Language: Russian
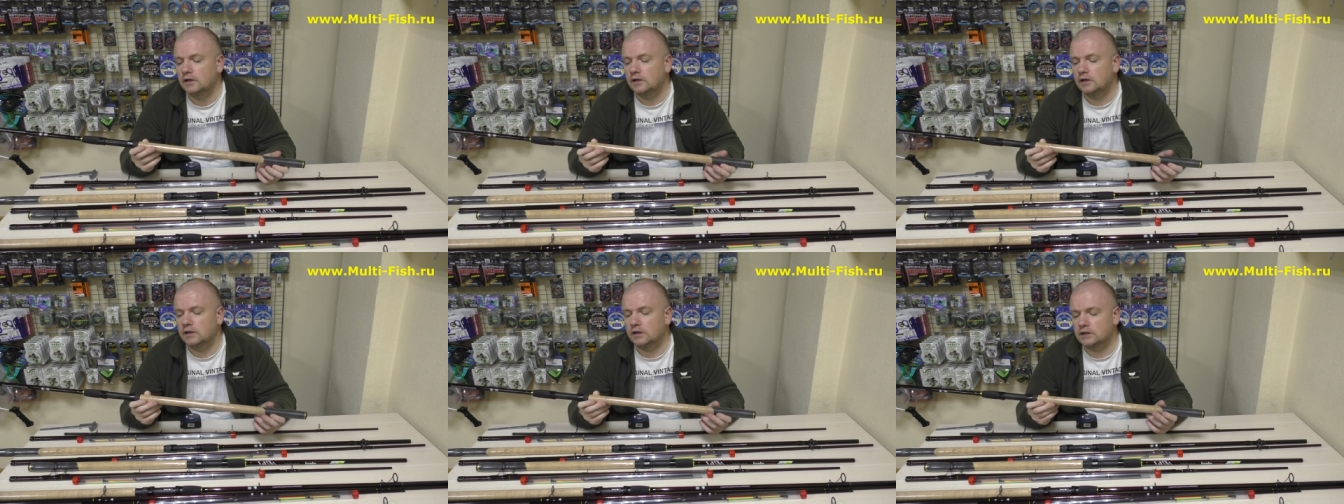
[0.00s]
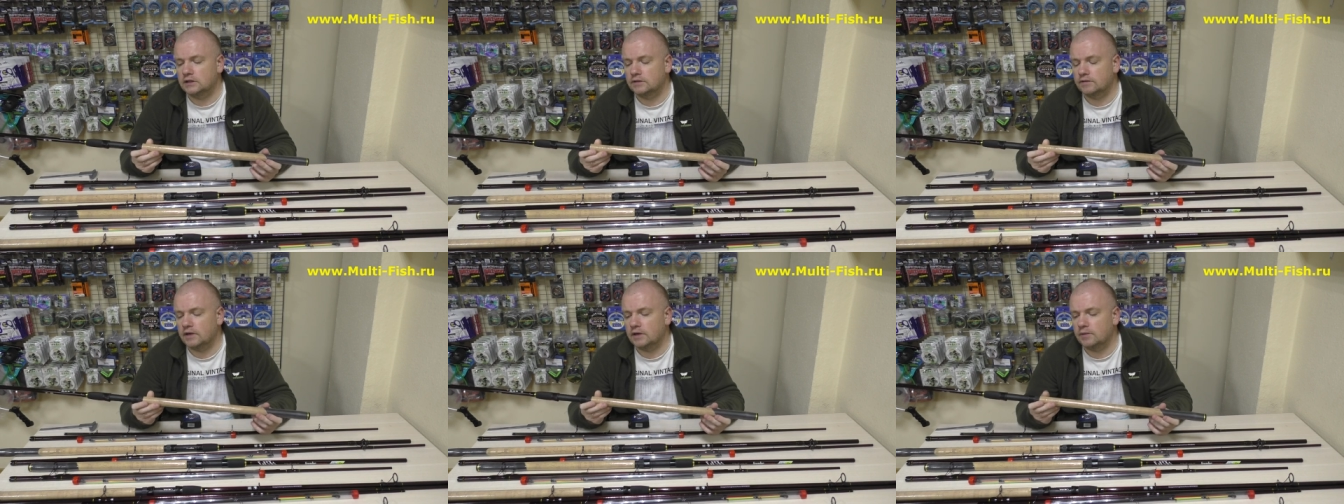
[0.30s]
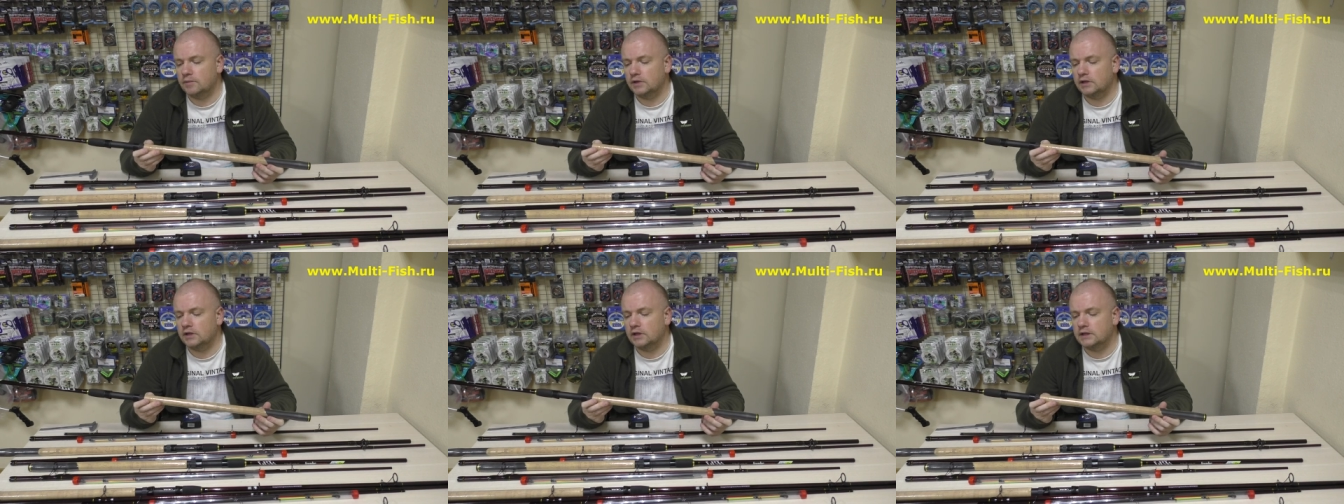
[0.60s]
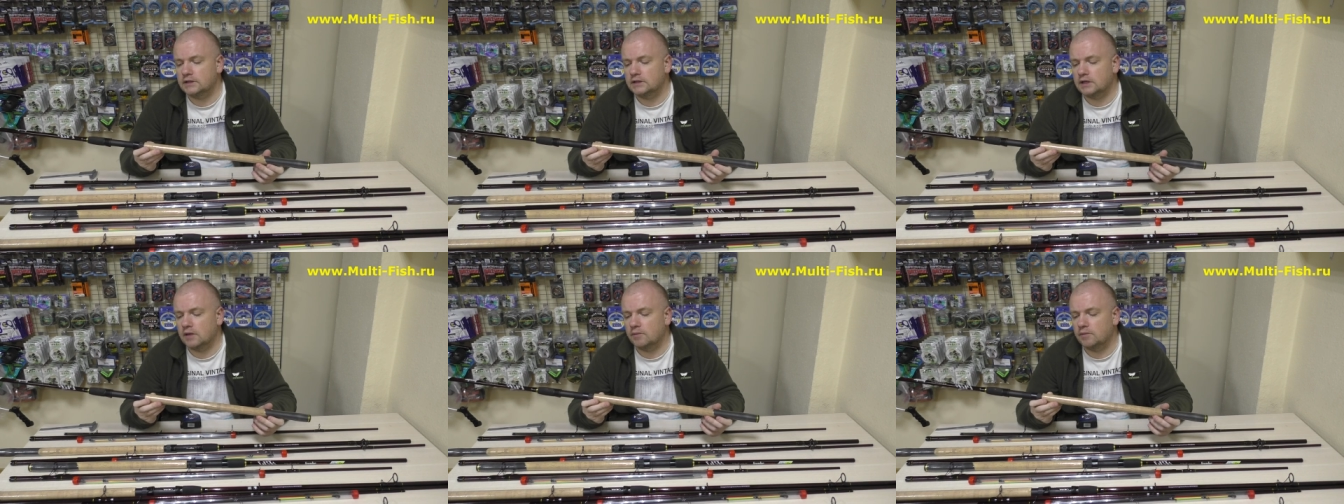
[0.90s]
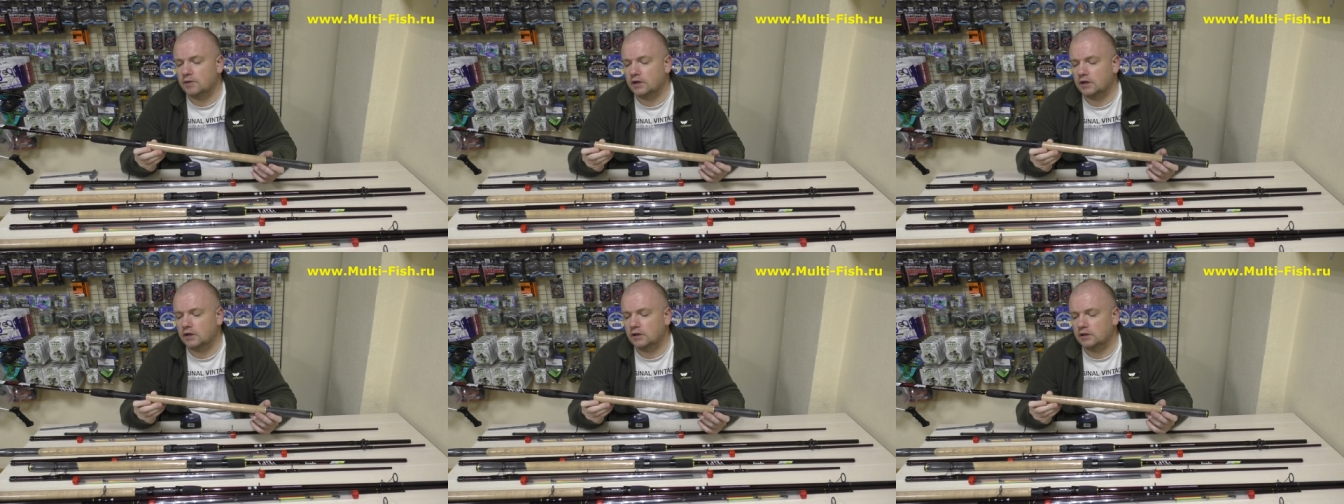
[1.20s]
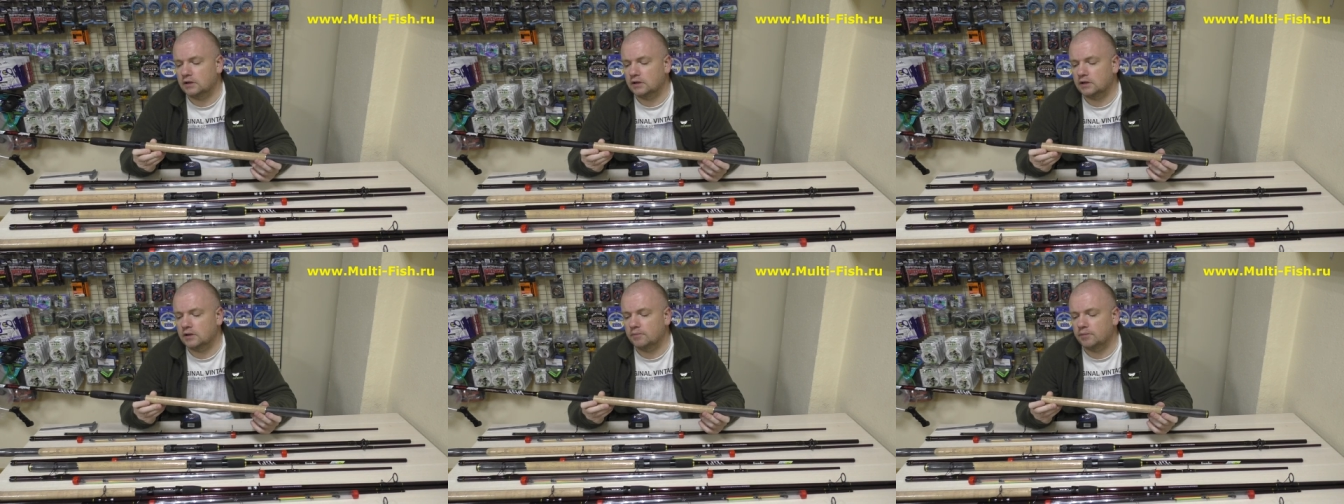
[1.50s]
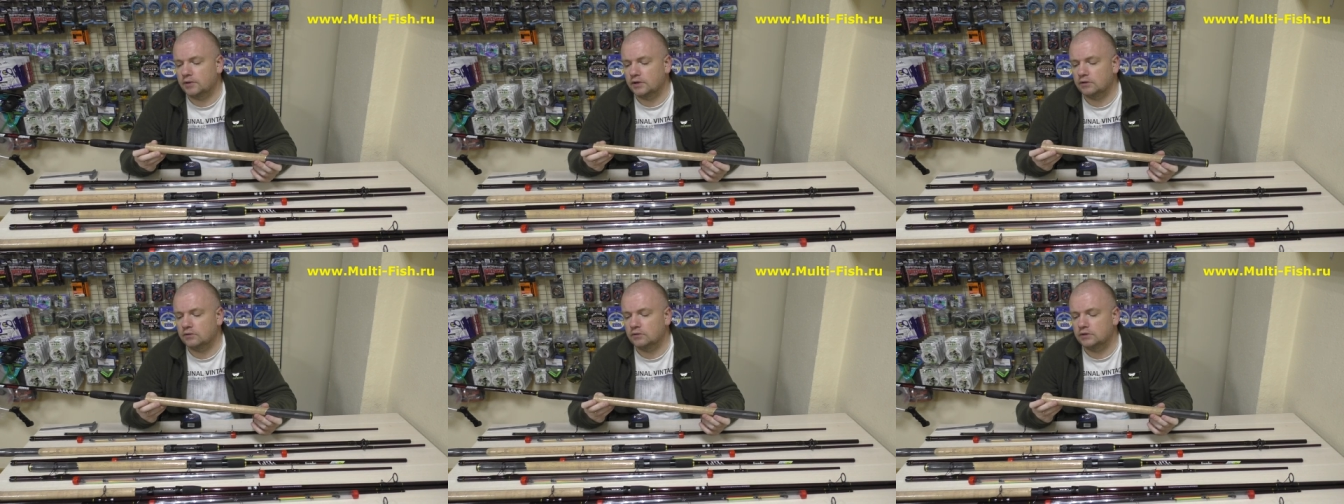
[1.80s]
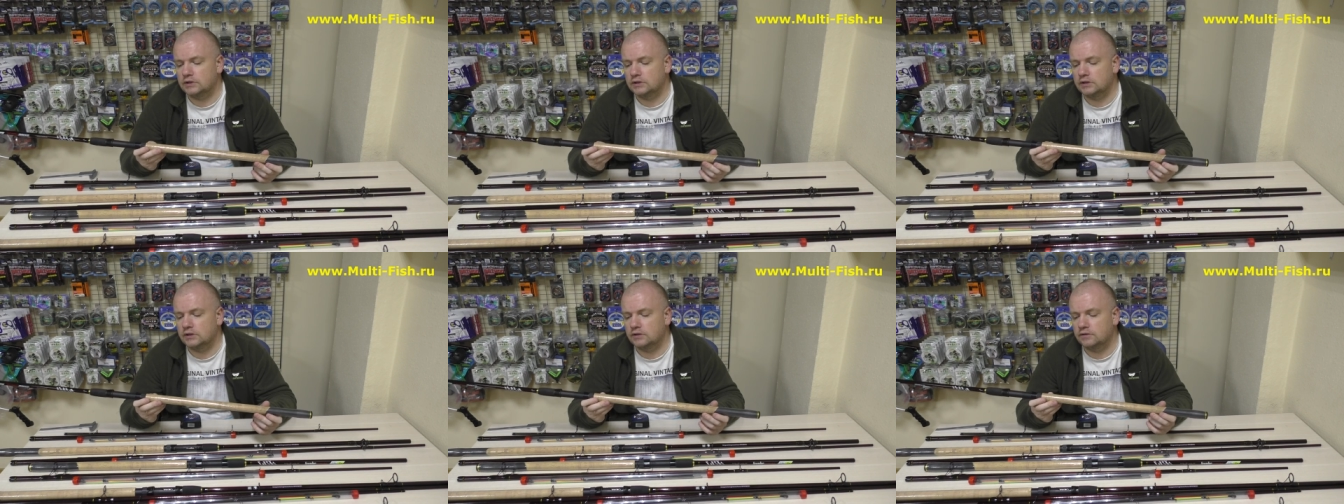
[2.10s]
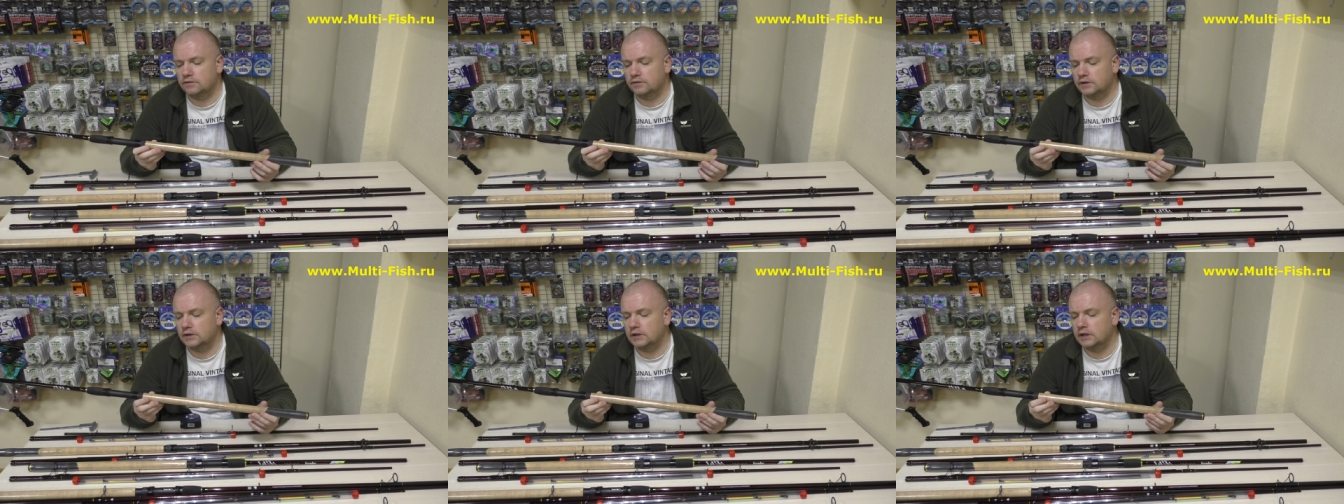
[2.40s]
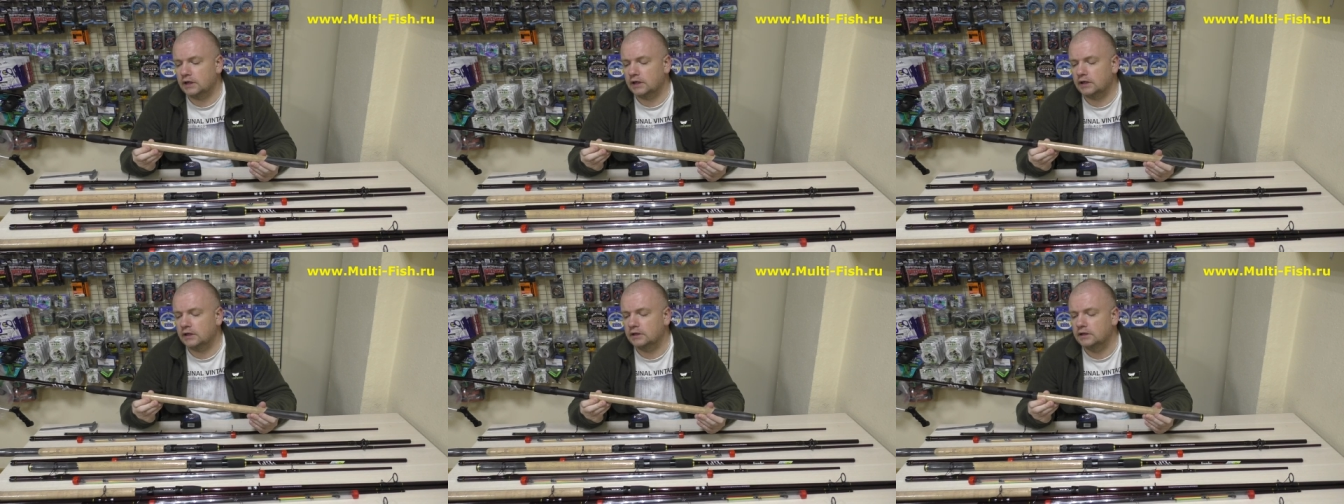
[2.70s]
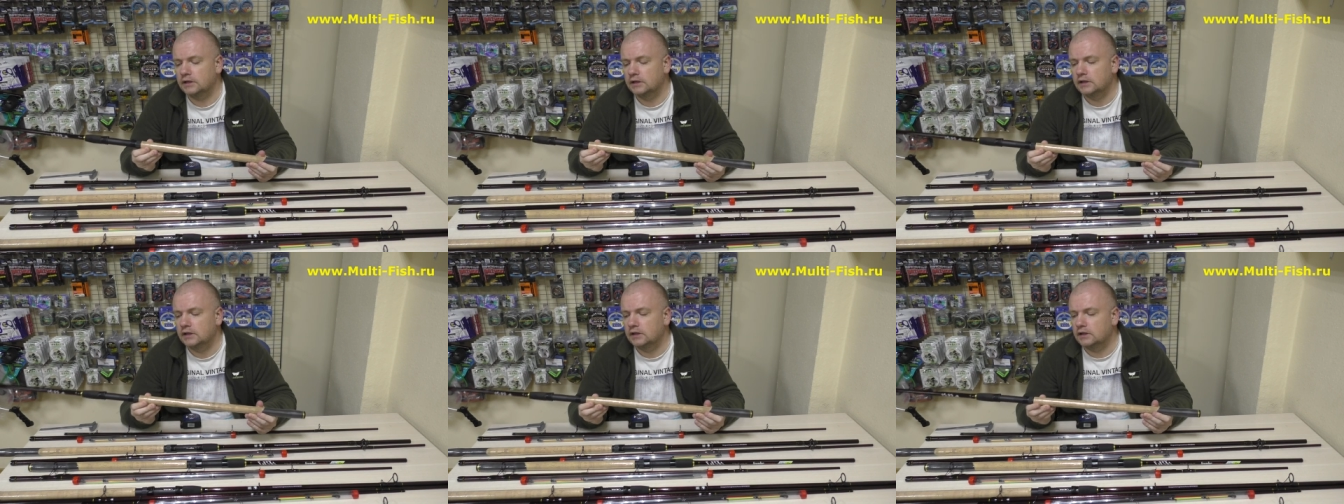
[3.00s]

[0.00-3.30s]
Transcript: э, своими глазами, когда нам приносят эти федора,